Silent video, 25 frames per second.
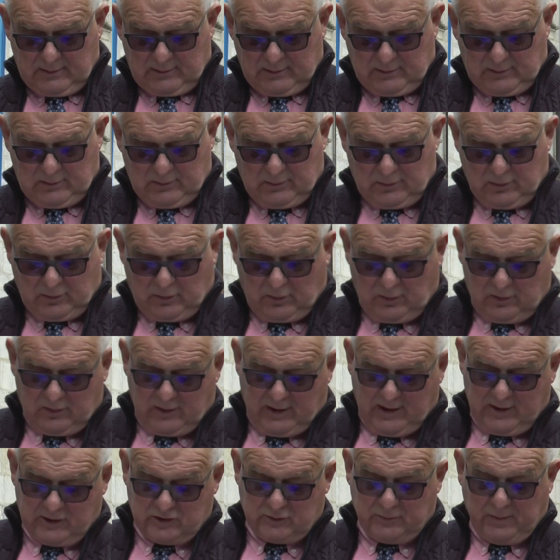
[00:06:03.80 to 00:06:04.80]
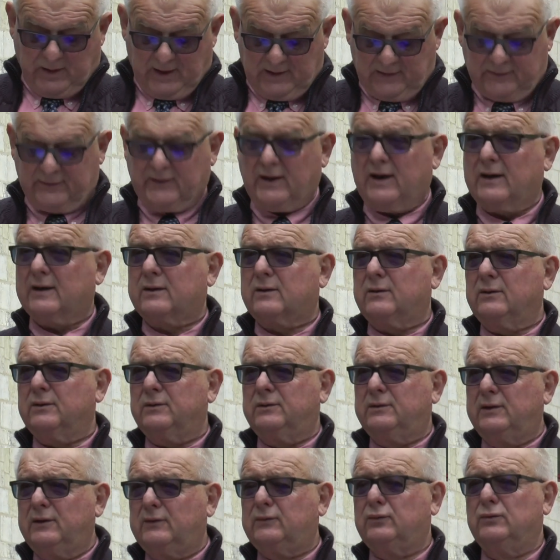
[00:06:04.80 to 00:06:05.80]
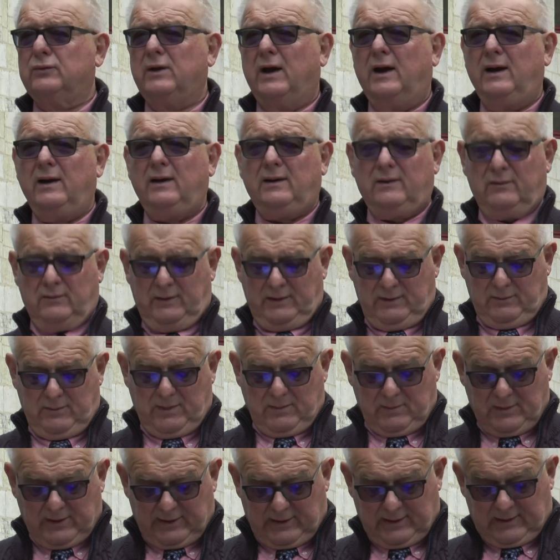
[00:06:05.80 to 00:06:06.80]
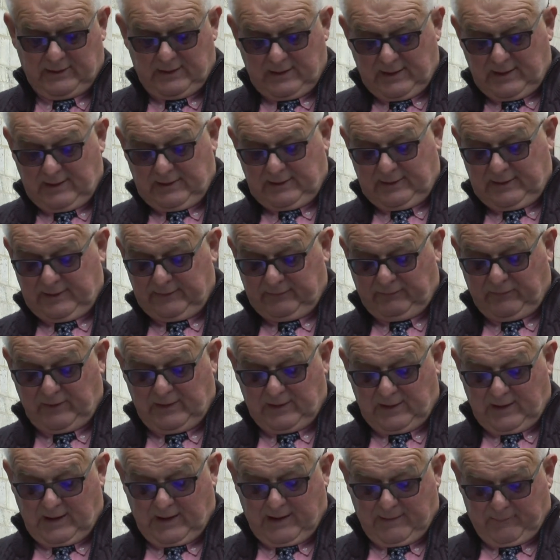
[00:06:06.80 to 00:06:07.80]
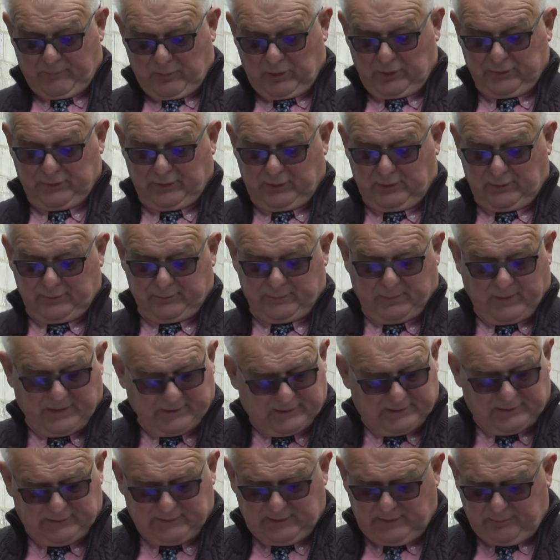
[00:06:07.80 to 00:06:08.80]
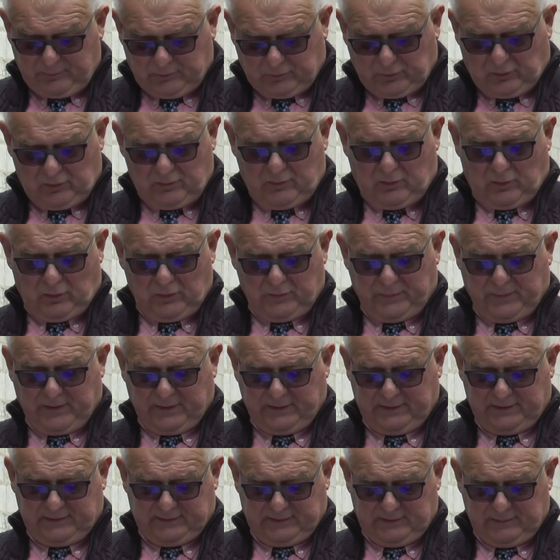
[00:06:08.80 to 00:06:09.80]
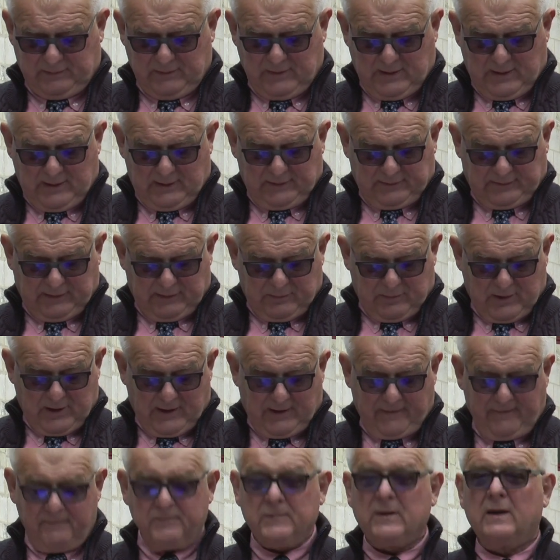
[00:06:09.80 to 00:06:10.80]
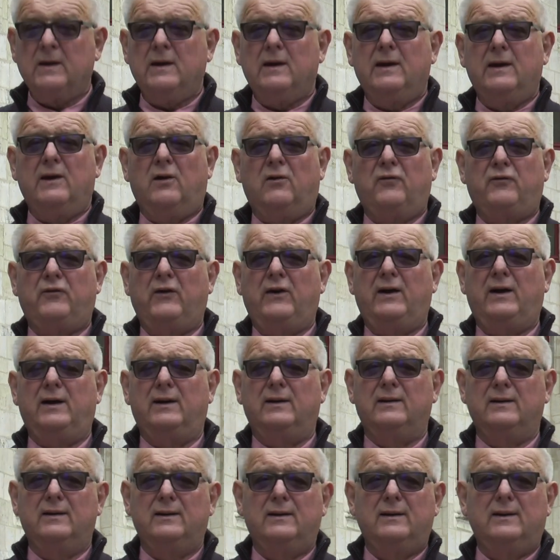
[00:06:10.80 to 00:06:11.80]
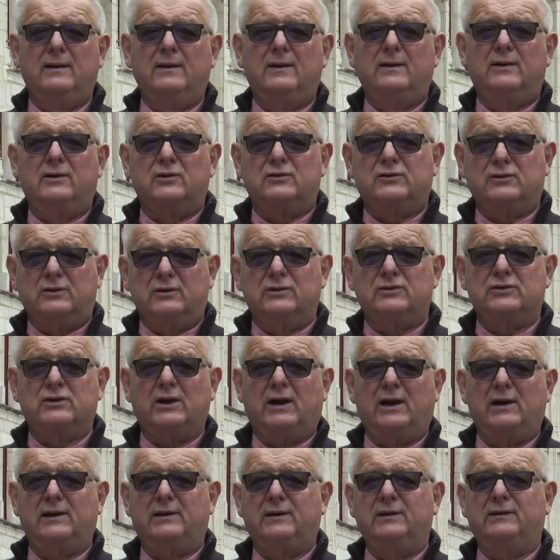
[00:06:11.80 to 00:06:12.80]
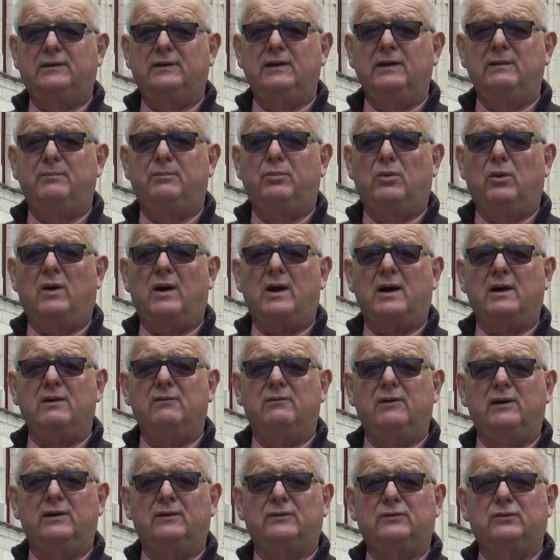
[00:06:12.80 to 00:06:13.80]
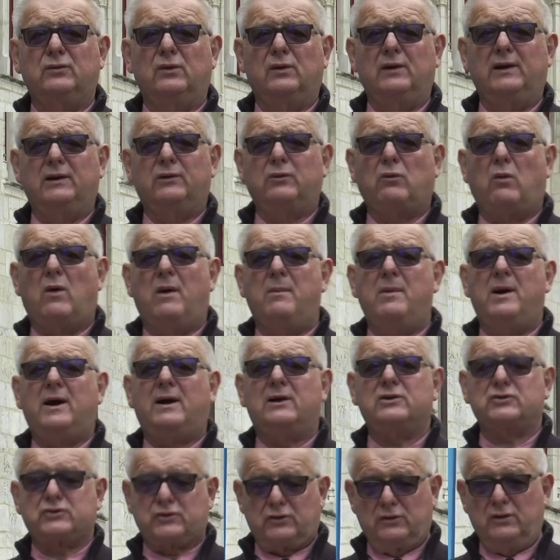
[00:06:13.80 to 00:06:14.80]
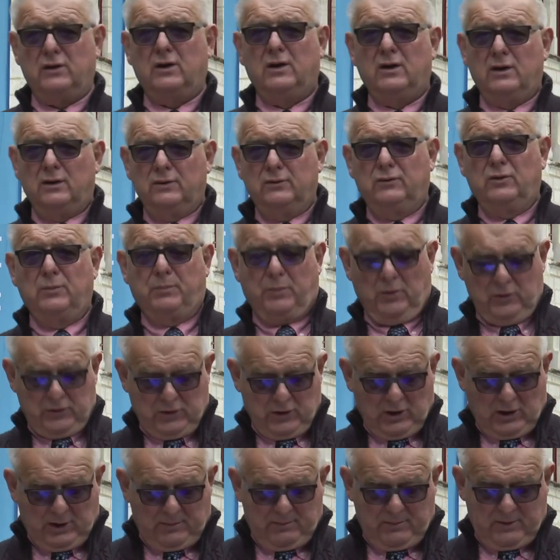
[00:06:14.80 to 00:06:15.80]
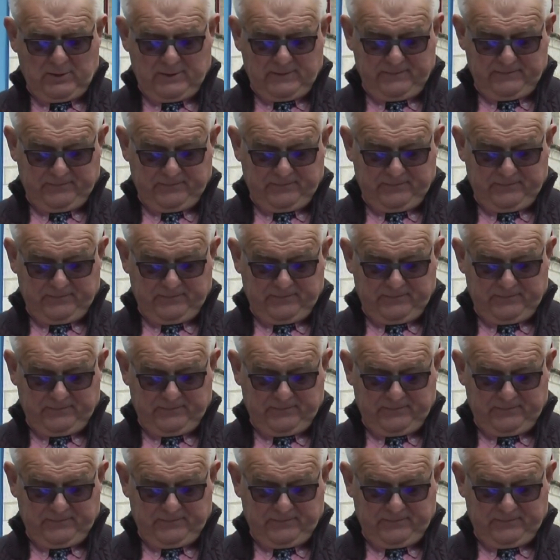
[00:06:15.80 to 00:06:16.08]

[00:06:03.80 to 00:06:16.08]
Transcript: le collège Balzac d'Issoudun, et même les, villes importantes participent, tout le monde participe, c'est bien. Et enfin, j'arrête ici pour arriver sur les trois marches du podium.